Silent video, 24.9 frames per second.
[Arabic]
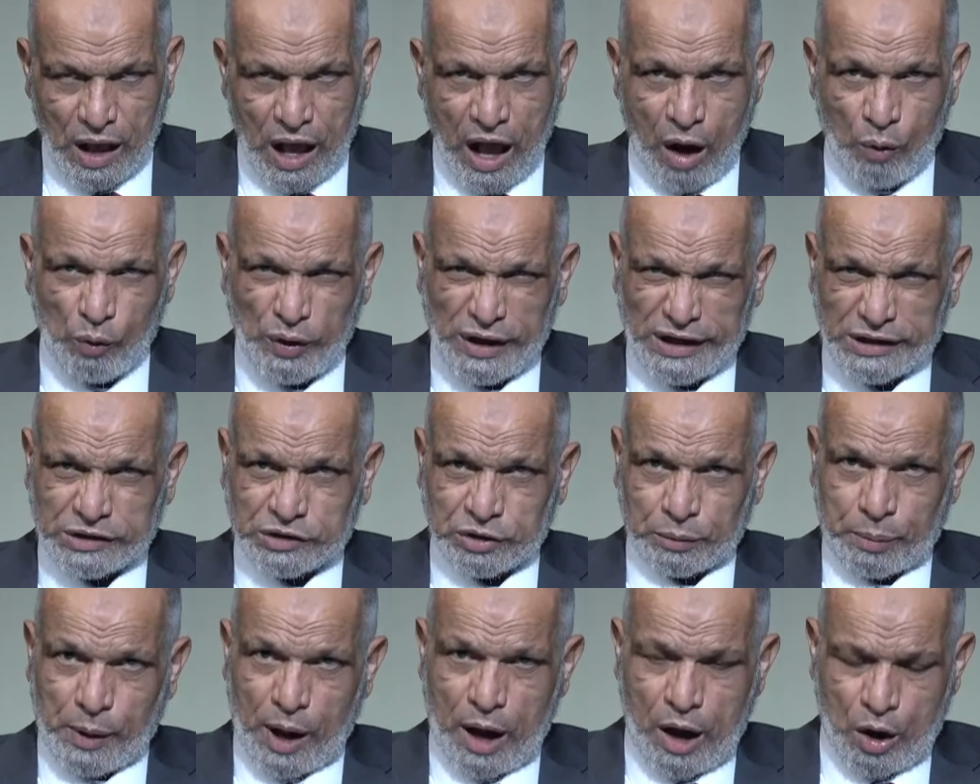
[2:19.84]
او
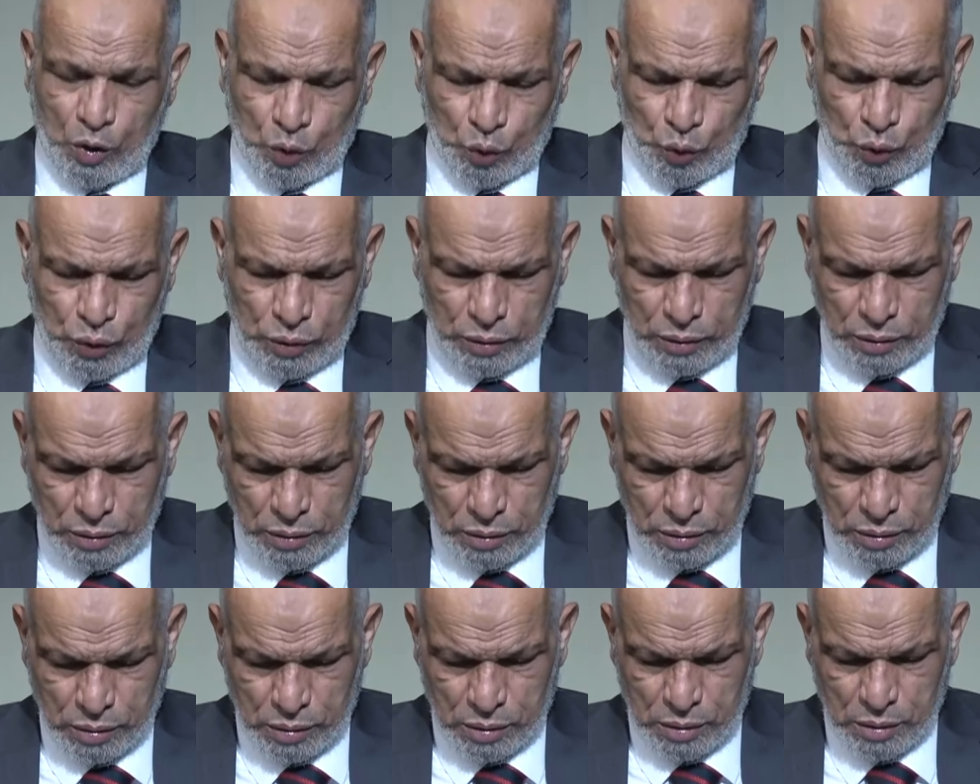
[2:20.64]
اعتباره
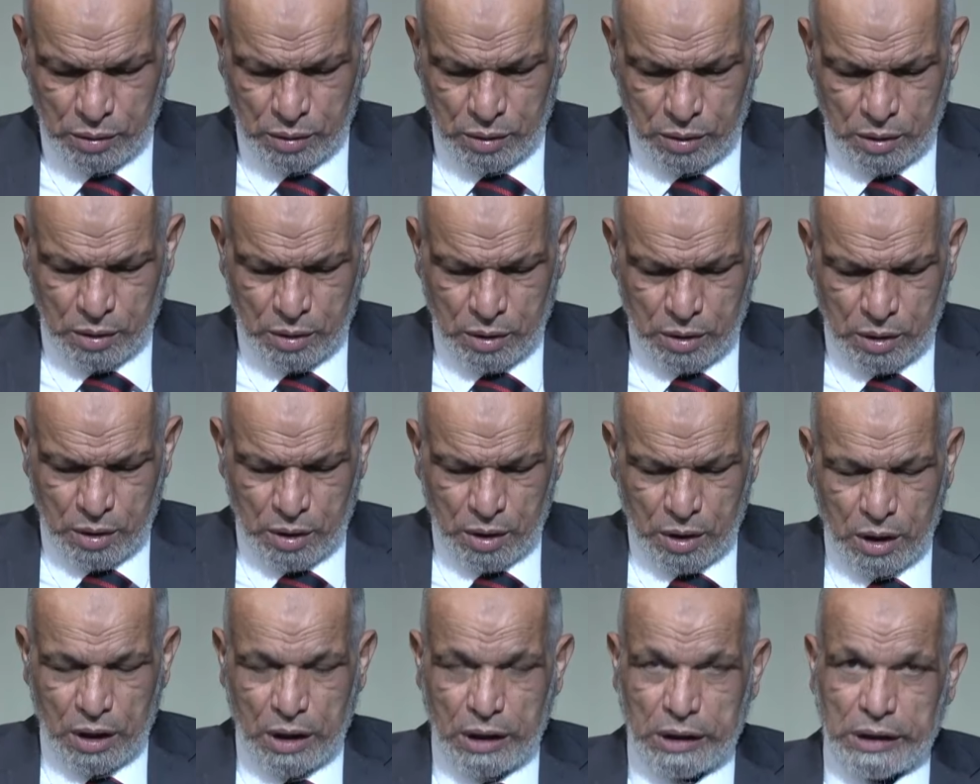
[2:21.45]

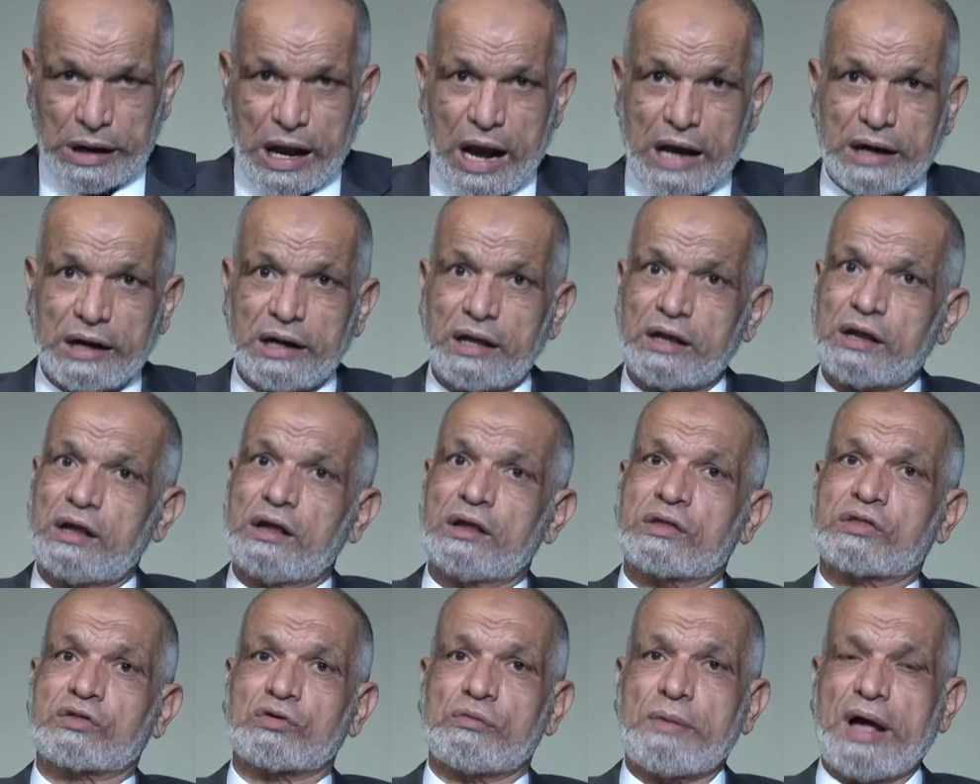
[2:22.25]
يعني
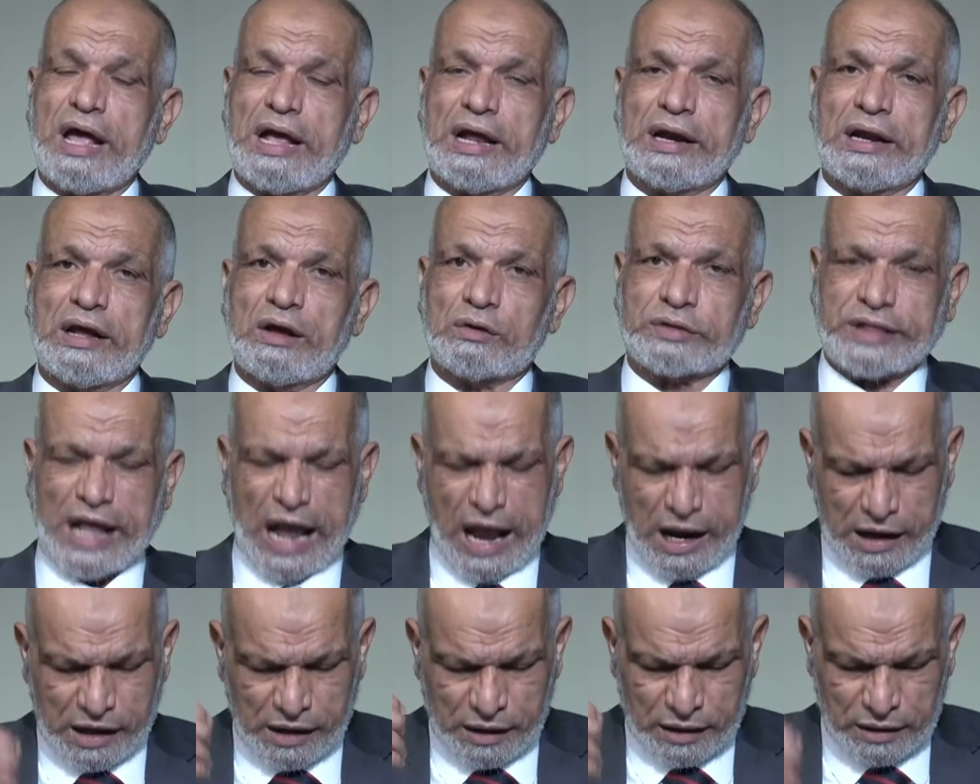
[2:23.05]
السمعه يعني
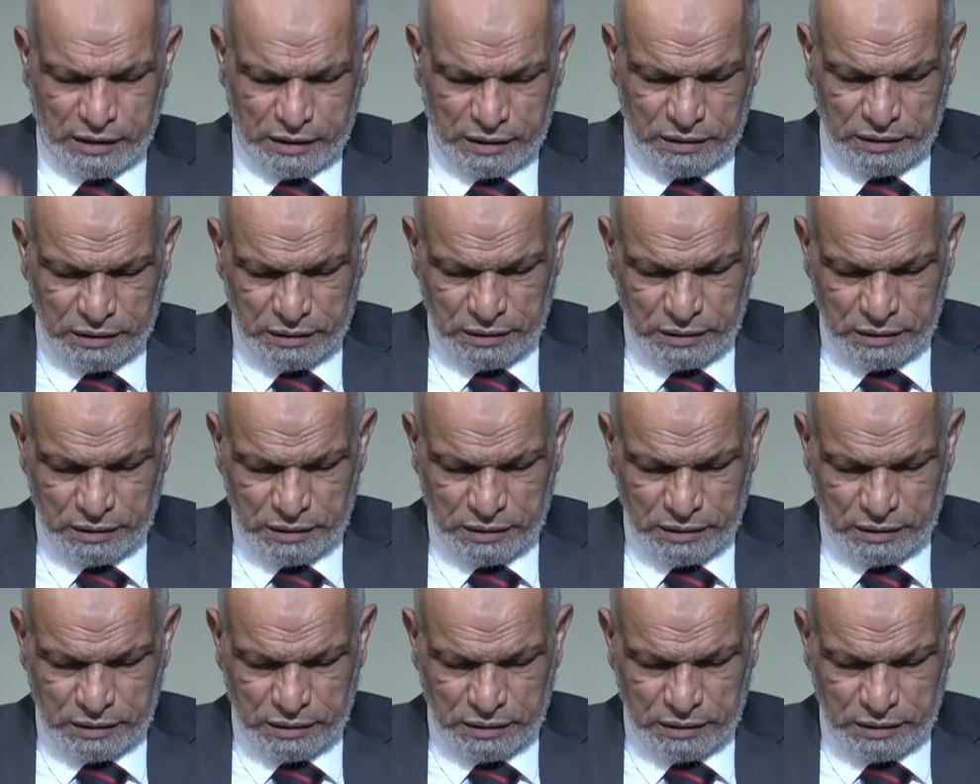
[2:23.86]
تاجر